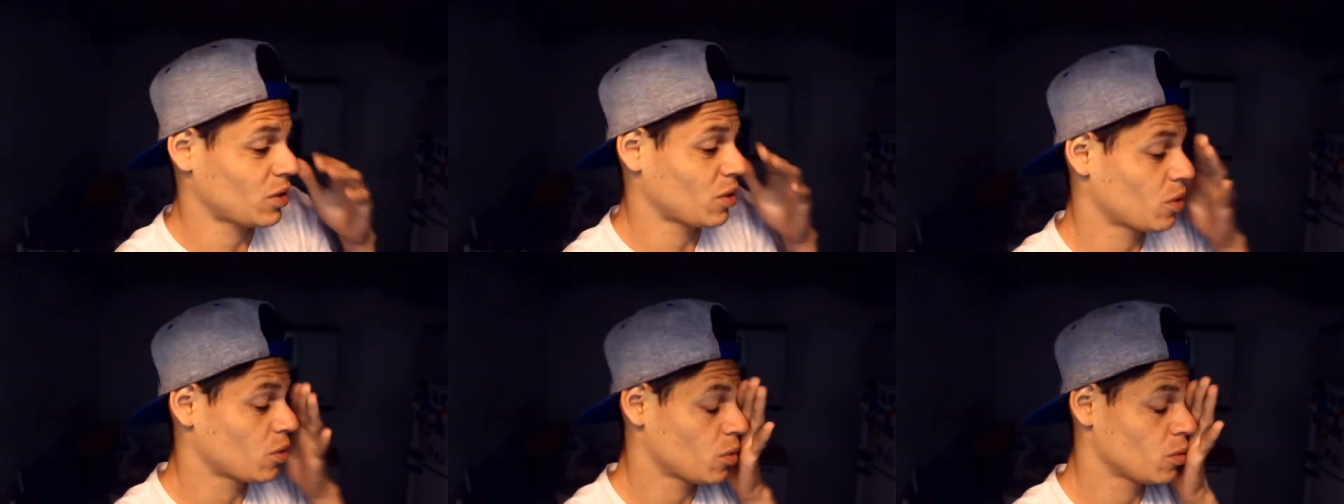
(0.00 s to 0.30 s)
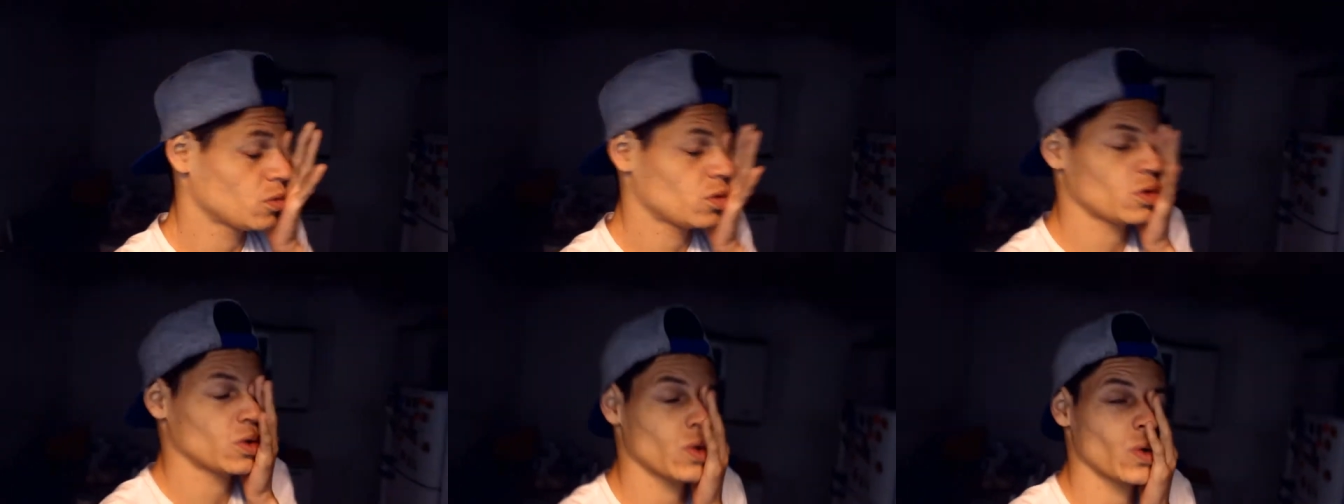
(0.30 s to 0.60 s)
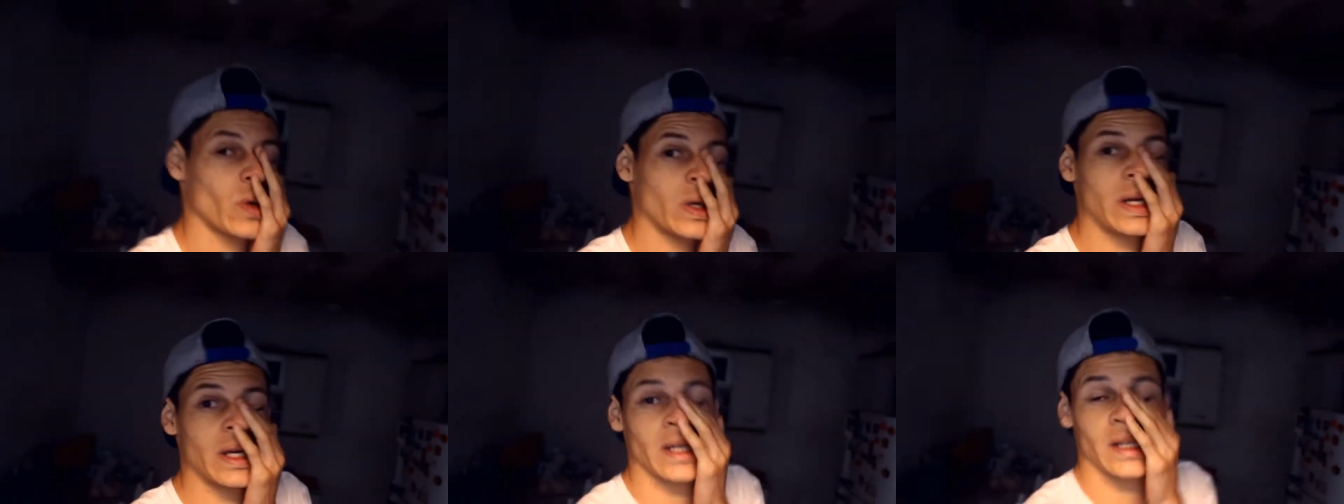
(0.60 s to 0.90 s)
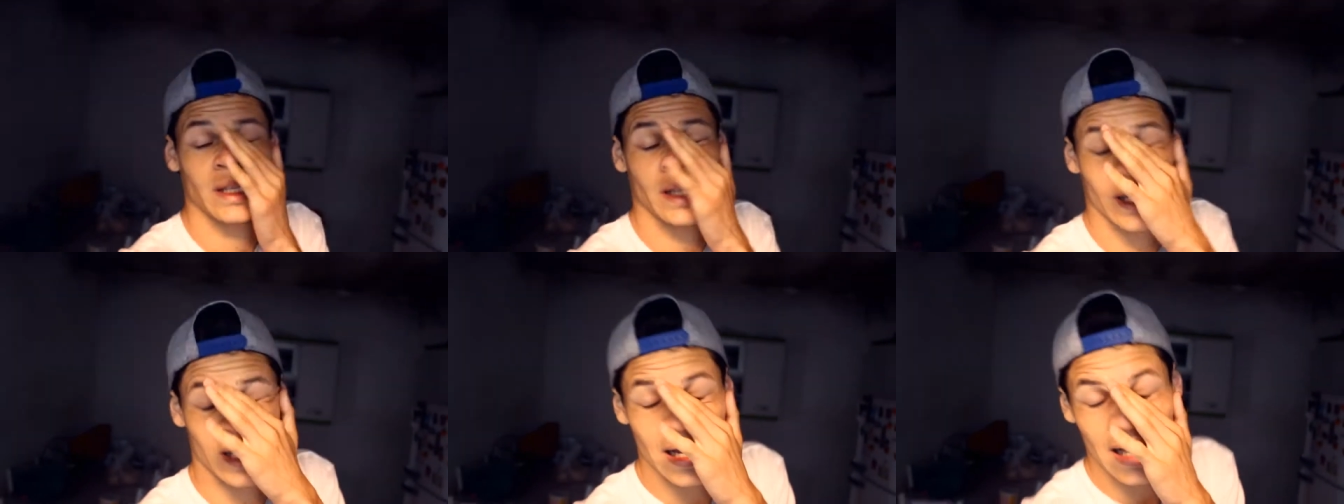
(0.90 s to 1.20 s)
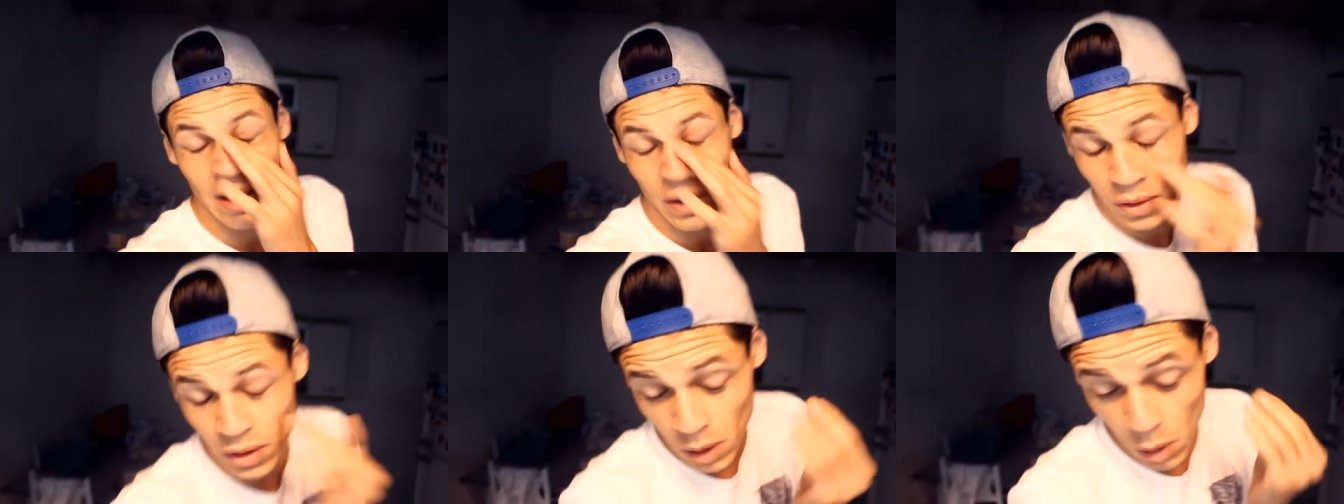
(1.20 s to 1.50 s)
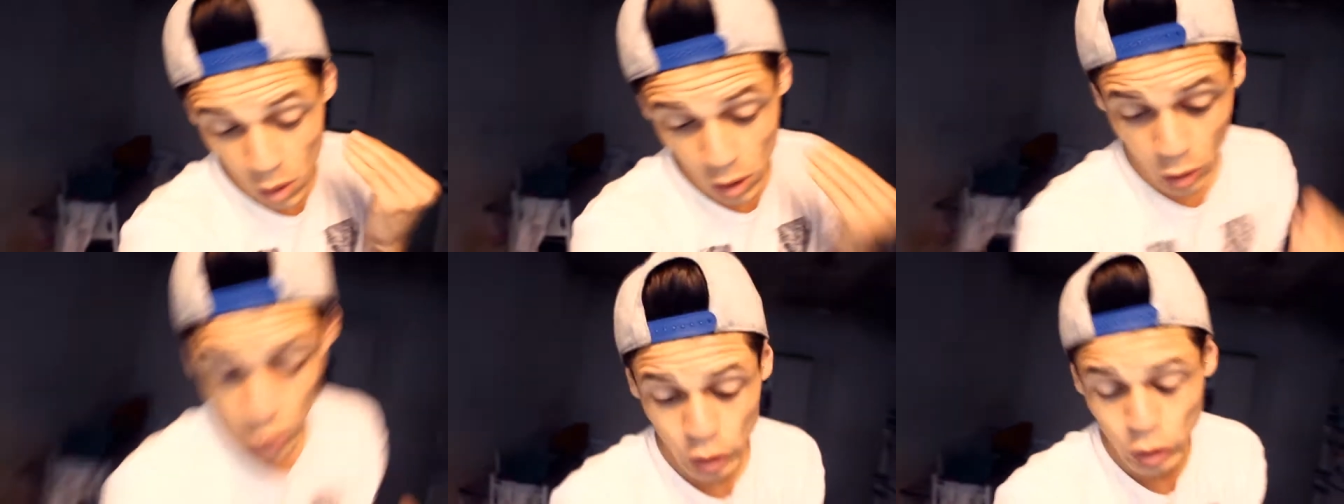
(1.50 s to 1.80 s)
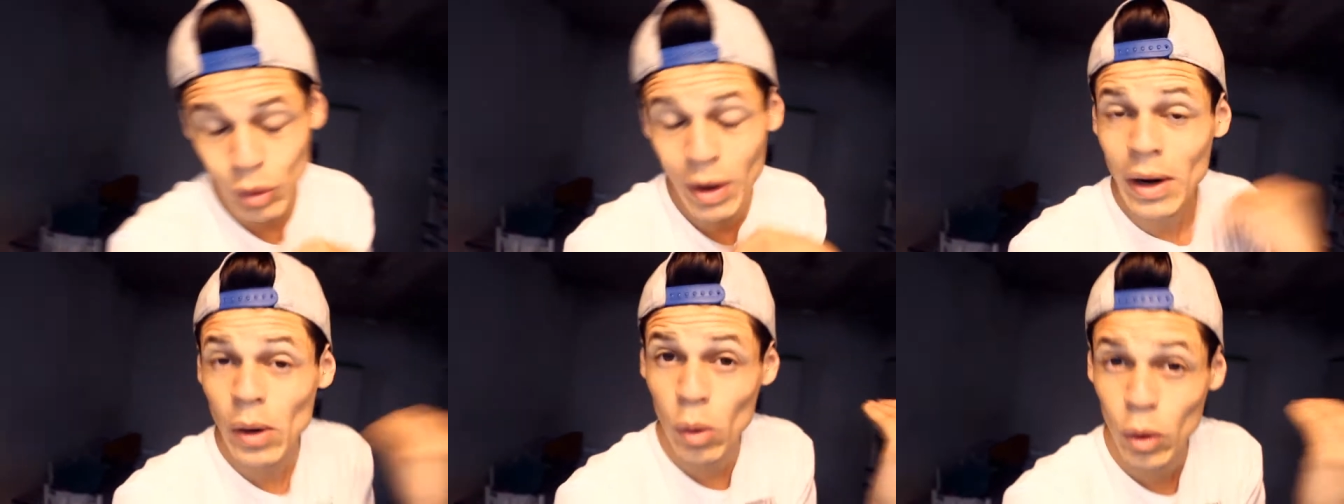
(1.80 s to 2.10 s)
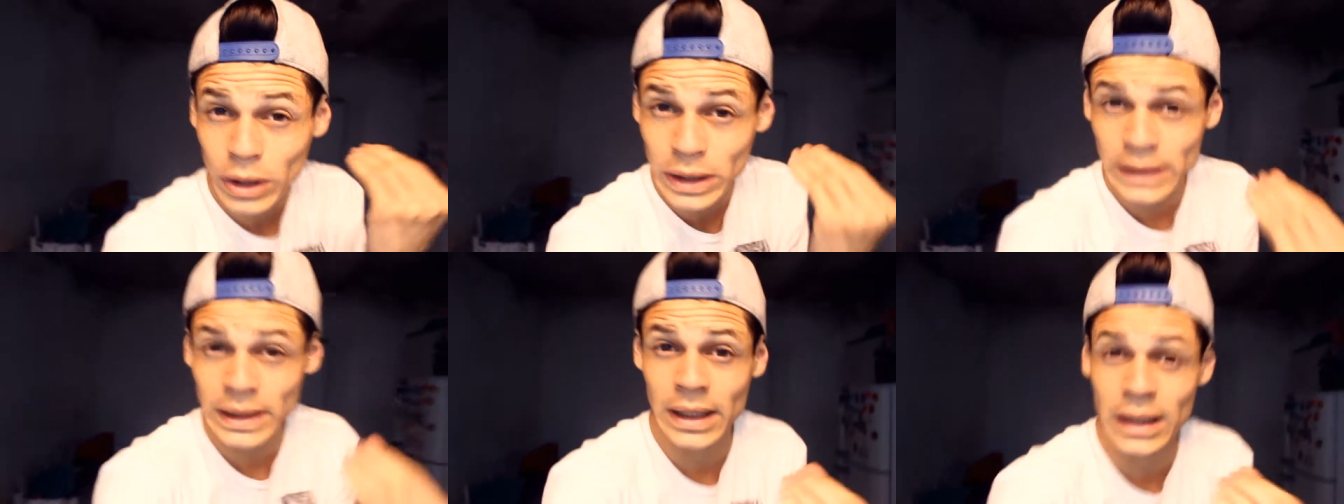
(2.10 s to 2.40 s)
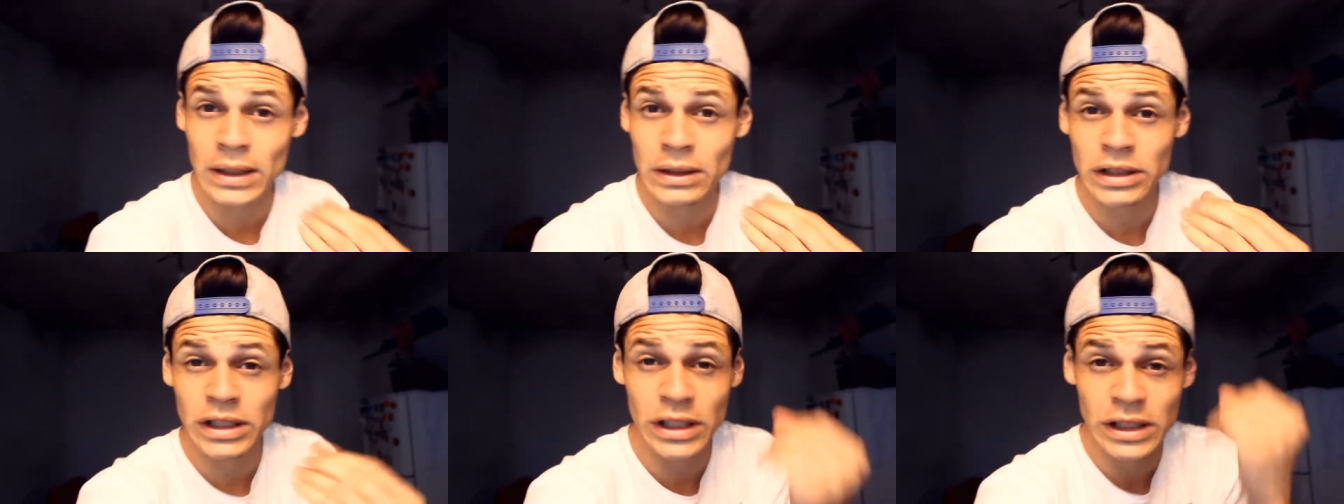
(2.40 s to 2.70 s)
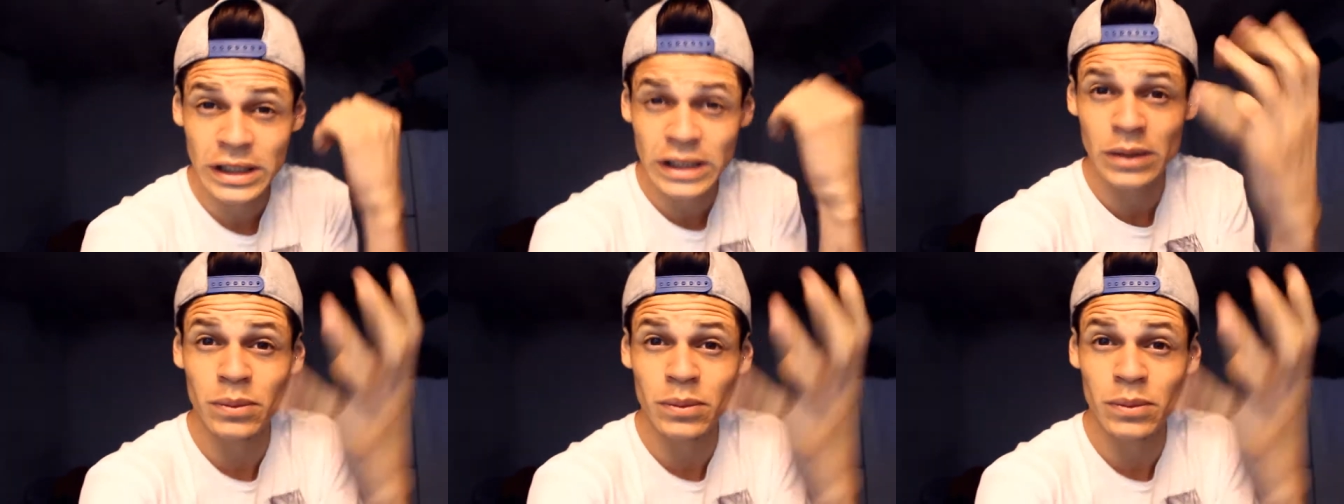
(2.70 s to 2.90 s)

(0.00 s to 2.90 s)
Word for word: Tô com sono ainda. Cara, olha a hora que eu tô acordando, gente.